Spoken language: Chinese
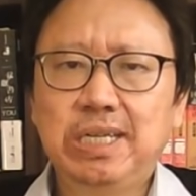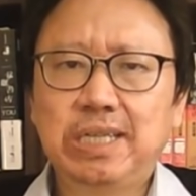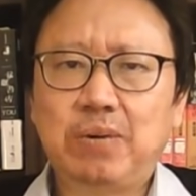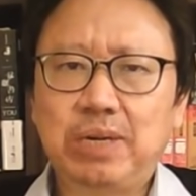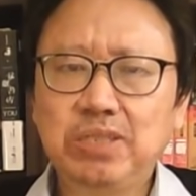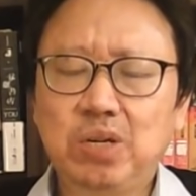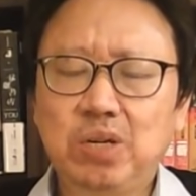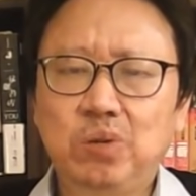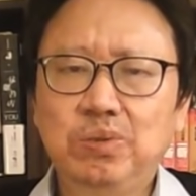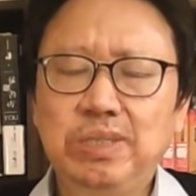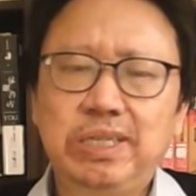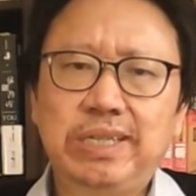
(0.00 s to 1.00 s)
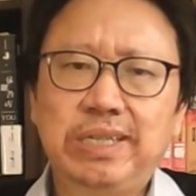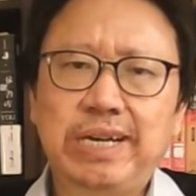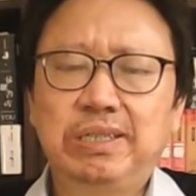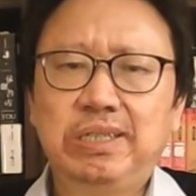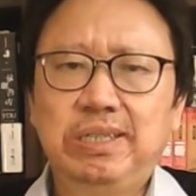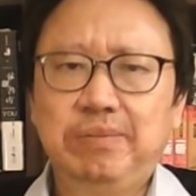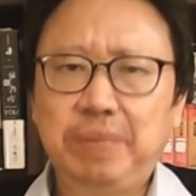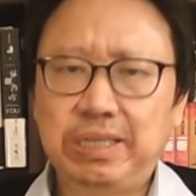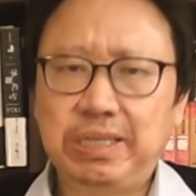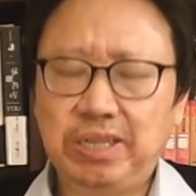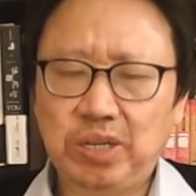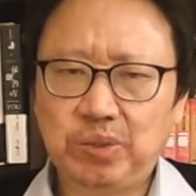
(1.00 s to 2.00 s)
那王小红一旦被
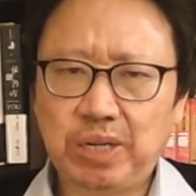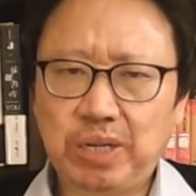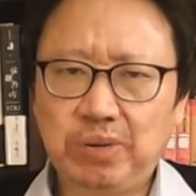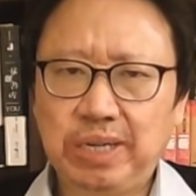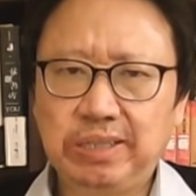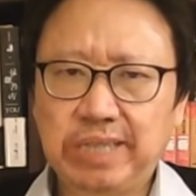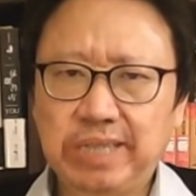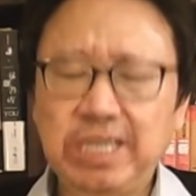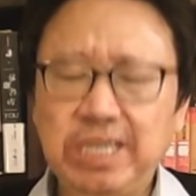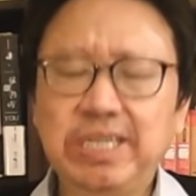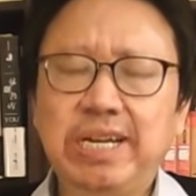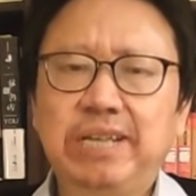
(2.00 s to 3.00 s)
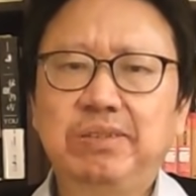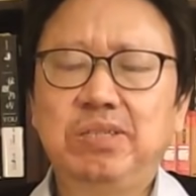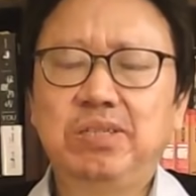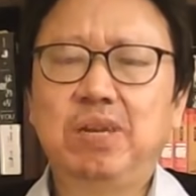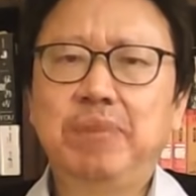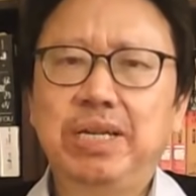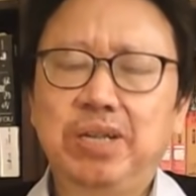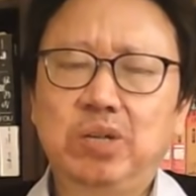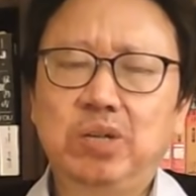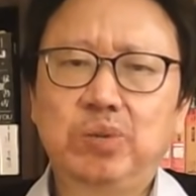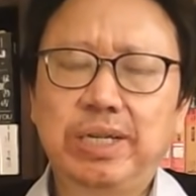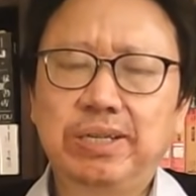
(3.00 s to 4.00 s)
人了断的话，那接下来要被
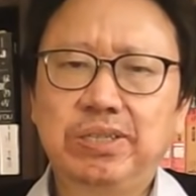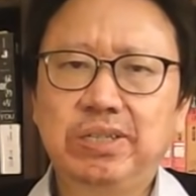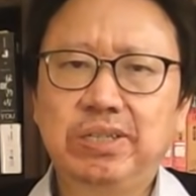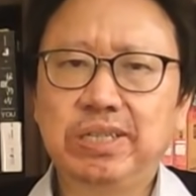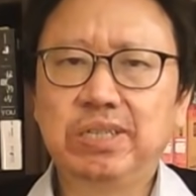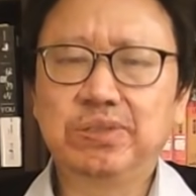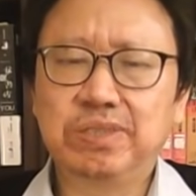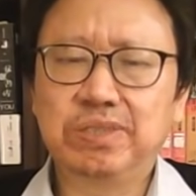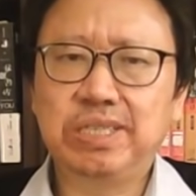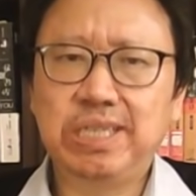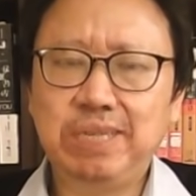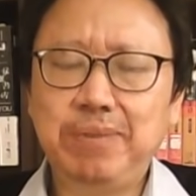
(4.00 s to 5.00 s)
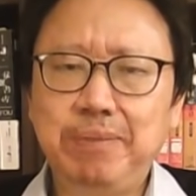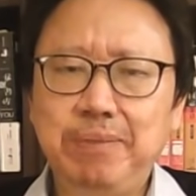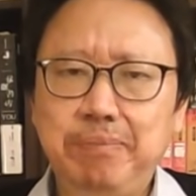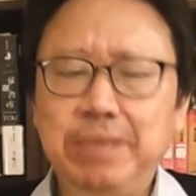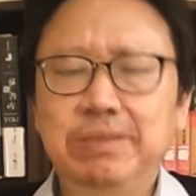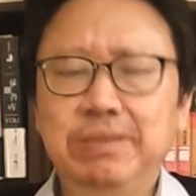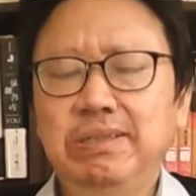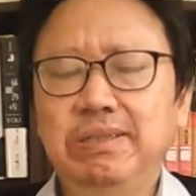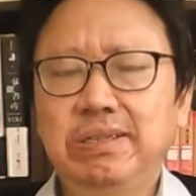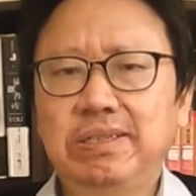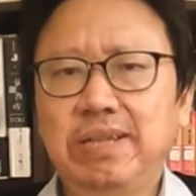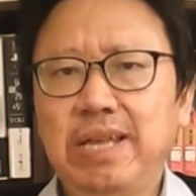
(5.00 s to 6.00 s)
了断的可能就是习近平本人，
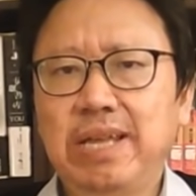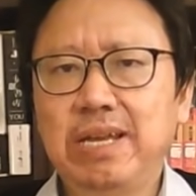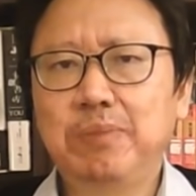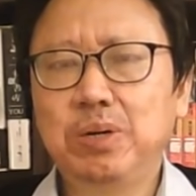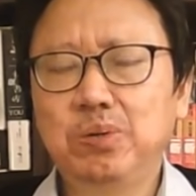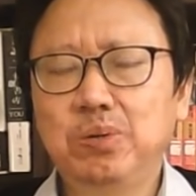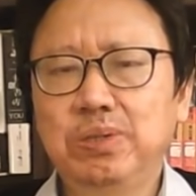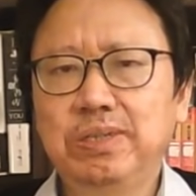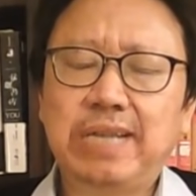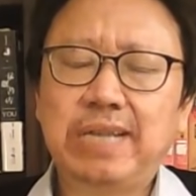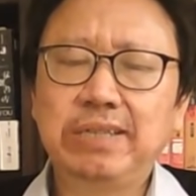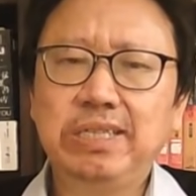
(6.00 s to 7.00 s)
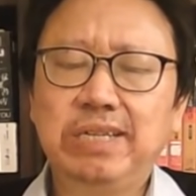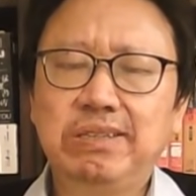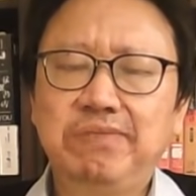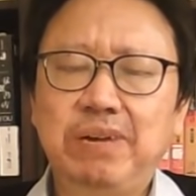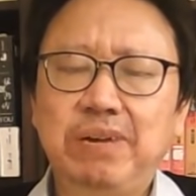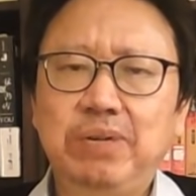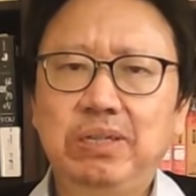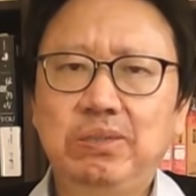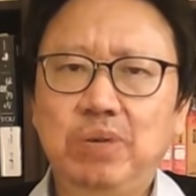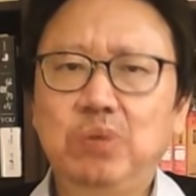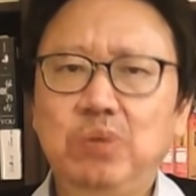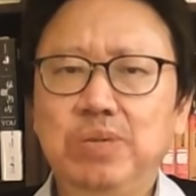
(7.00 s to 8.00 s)
当然也包括当今的政法王
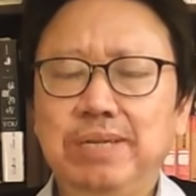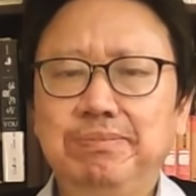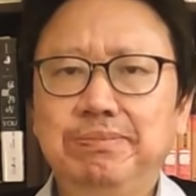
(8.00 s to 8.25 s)
王沪宁。